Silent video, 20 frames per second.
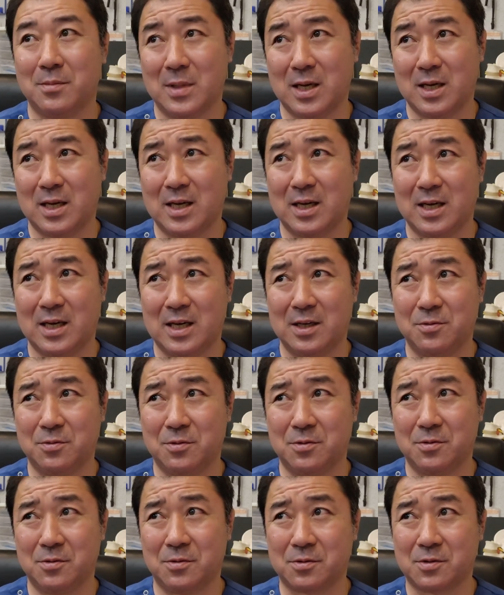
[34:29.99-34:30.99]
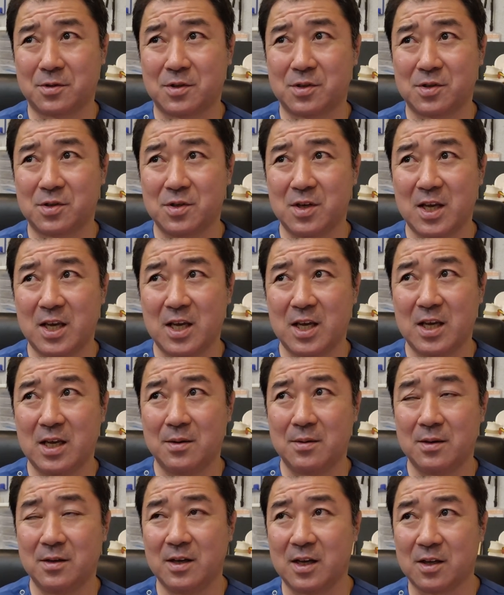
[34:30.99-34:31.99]
まあ、あの
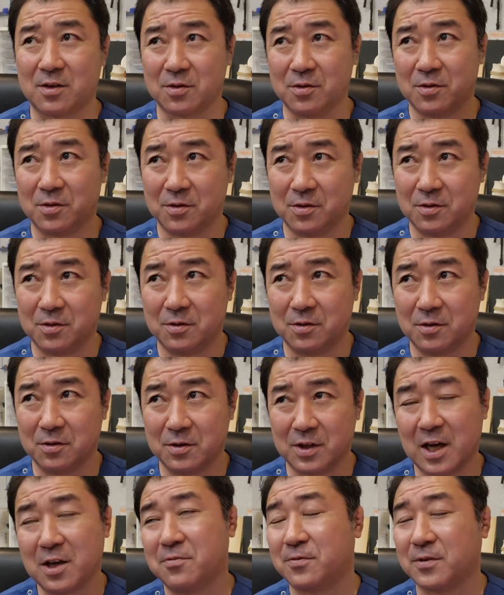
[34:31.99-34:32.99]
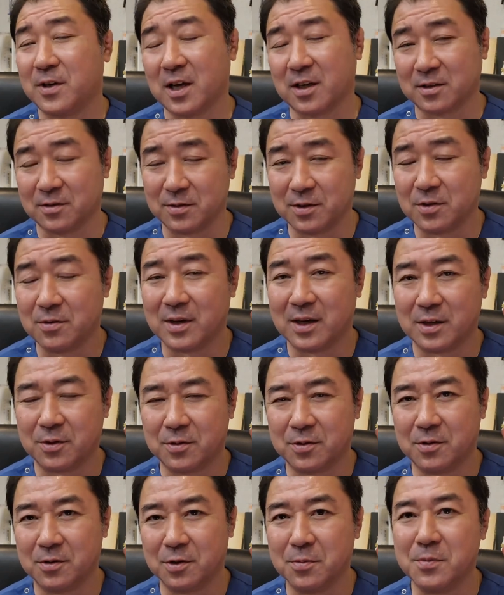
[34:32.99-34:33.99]
薬、えーと内服薬、要はあ
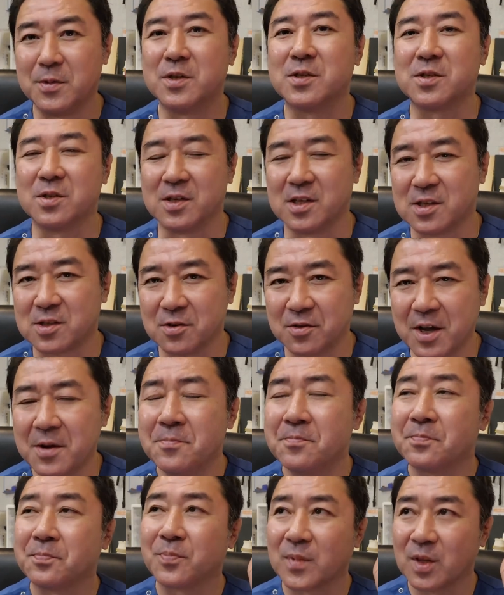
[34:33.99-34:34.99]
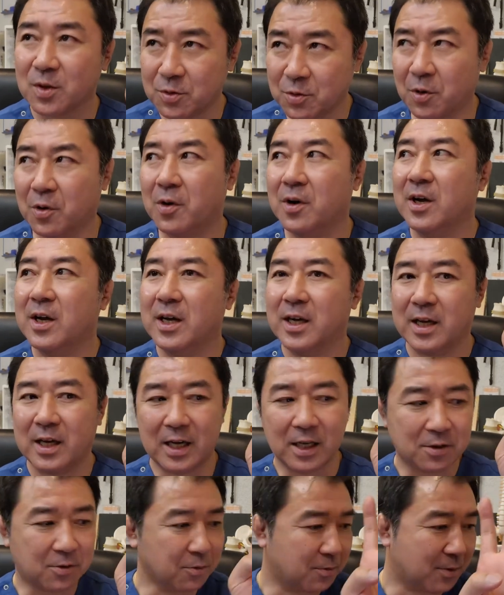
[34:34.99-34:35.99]
の飲み薬ですよねと、
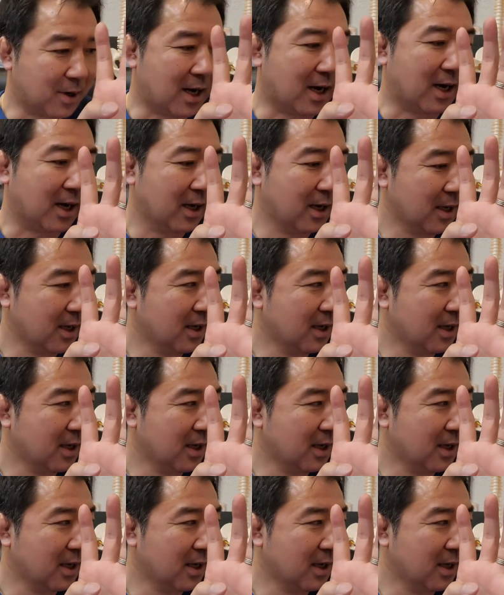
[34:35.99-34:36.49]
あとは、